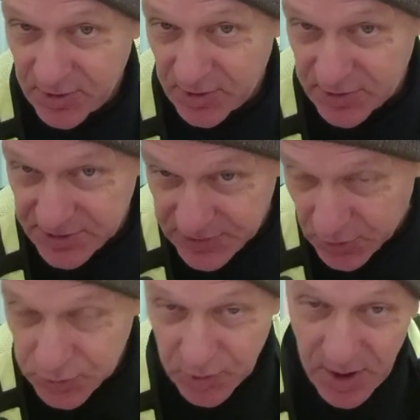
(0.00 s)
z
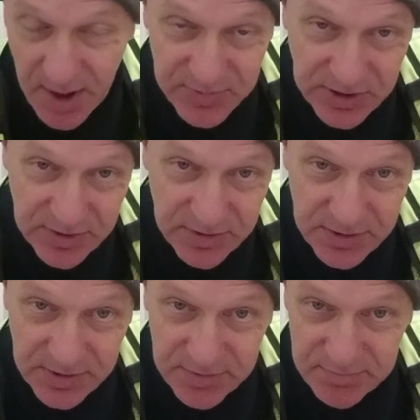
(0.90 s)

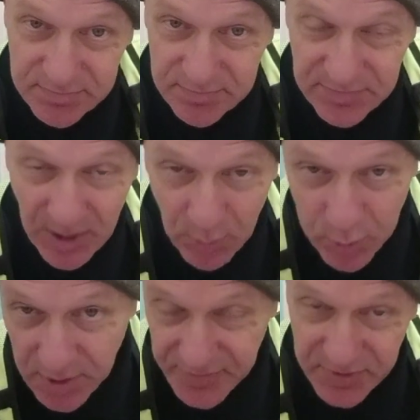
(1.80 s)
doktorami
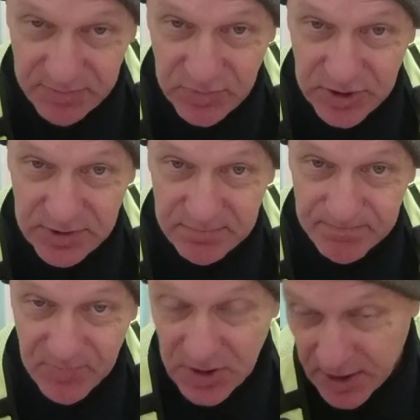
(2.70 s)
naukowymi,
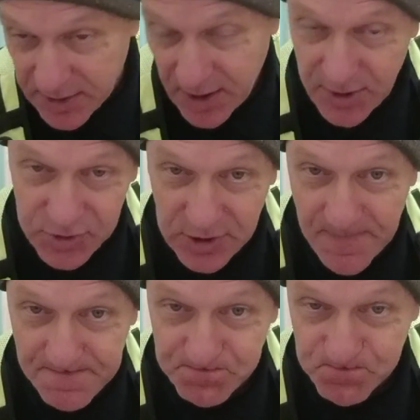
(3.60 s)

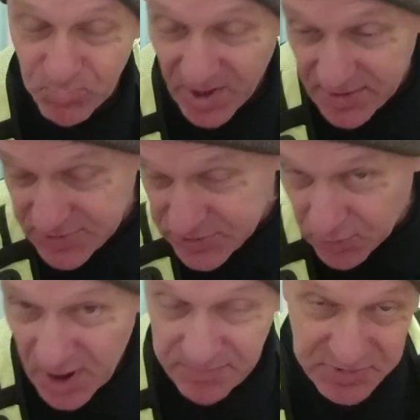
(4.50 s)
lekarze,
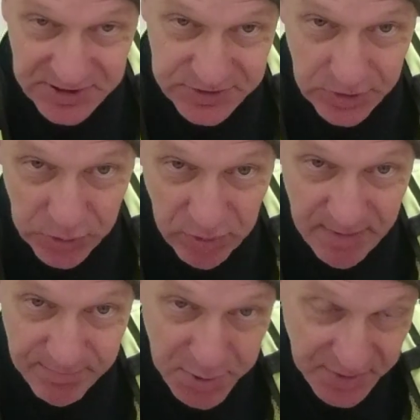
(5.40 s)
co najmniej z
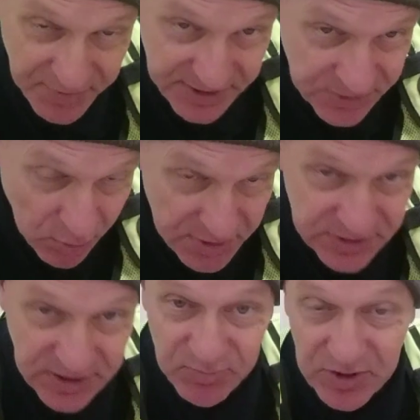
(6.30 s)
tytułem
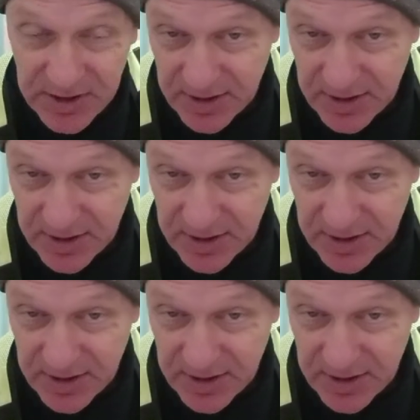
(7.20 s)
profesorskim i tak